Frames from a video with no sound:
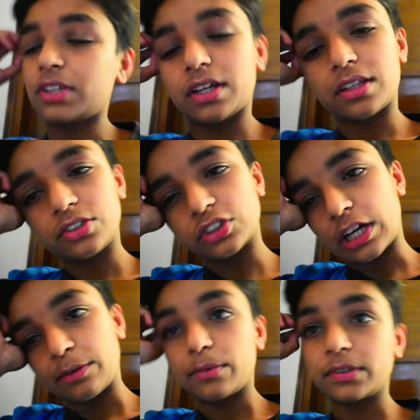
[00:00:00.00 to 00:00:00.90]
चली गई थी
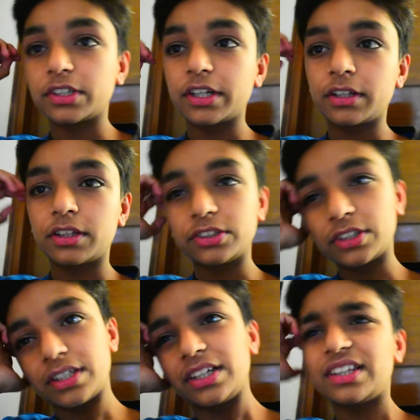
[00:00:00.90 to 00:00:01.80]
चार भी बज गए
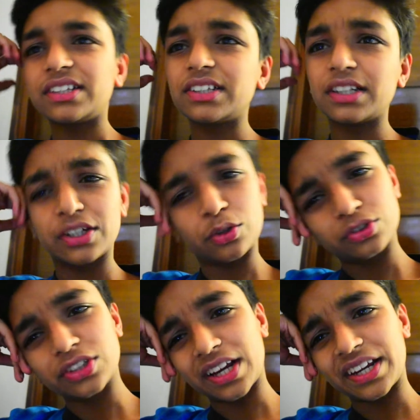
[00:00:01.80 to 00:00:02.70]
इतनी तो जल्दी क्यों
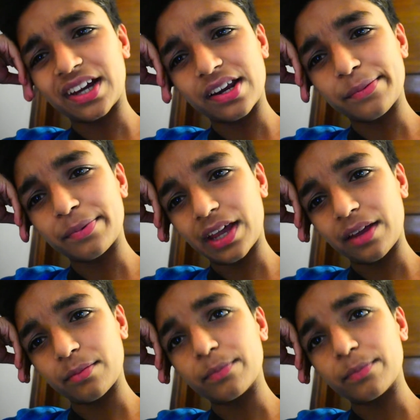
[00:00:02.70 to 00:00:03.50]
जा रहे यार अब टाइम